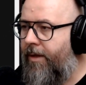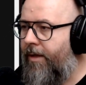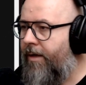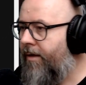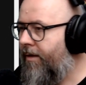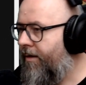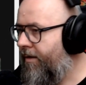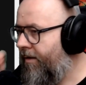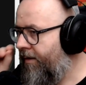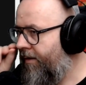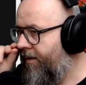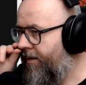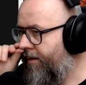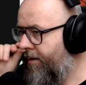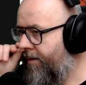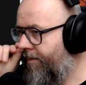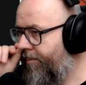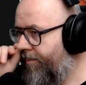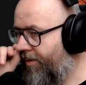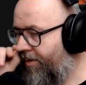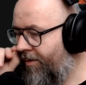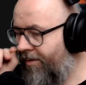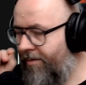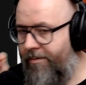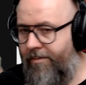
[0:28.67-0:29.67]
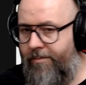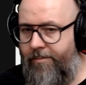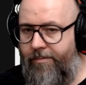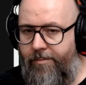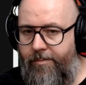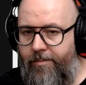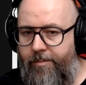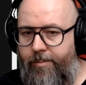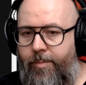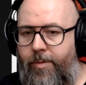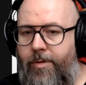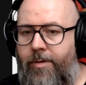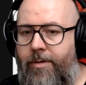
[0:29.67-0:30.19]
E, bo,
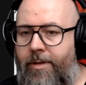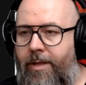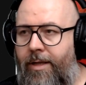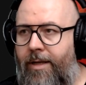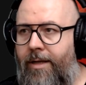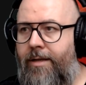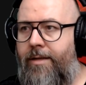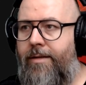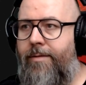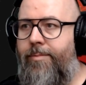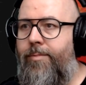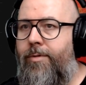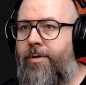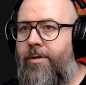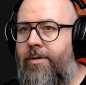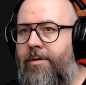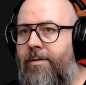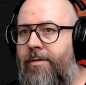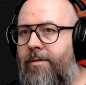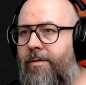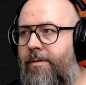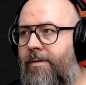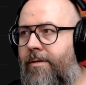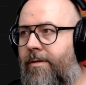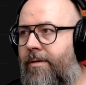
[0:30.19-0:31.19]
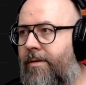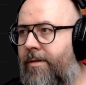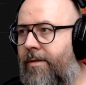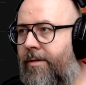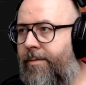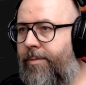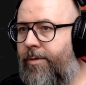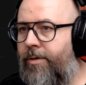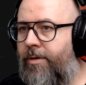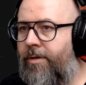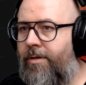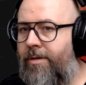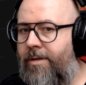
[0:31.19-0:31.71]
bo tak, bo,
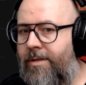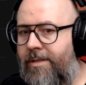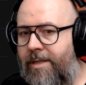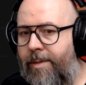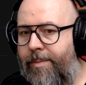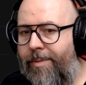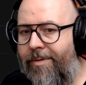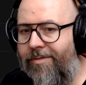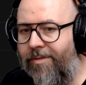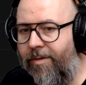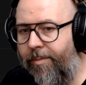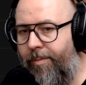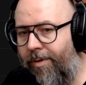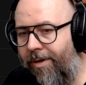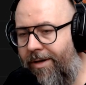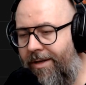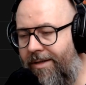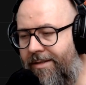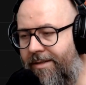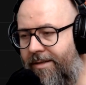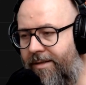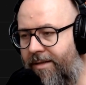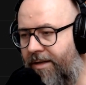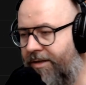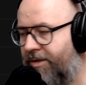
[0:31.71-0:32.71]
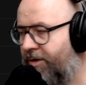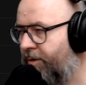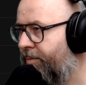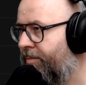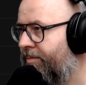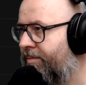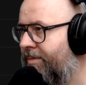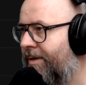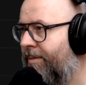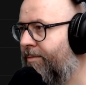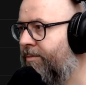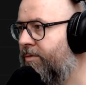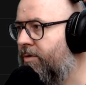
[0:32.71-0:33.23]
no bo to jest na pewno bolesne, nie
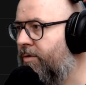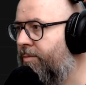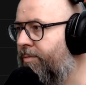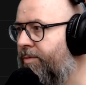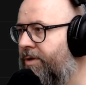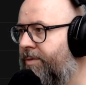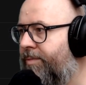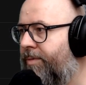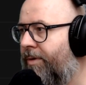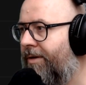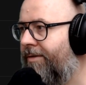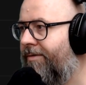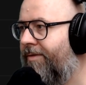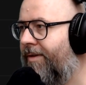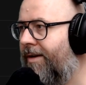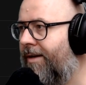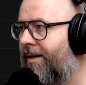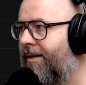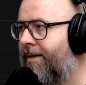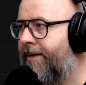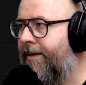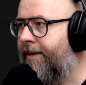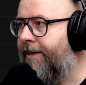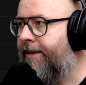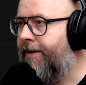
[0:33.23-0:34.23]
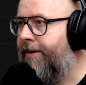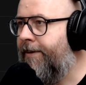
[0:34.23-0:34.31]
chciałbym sam zgubić portfela.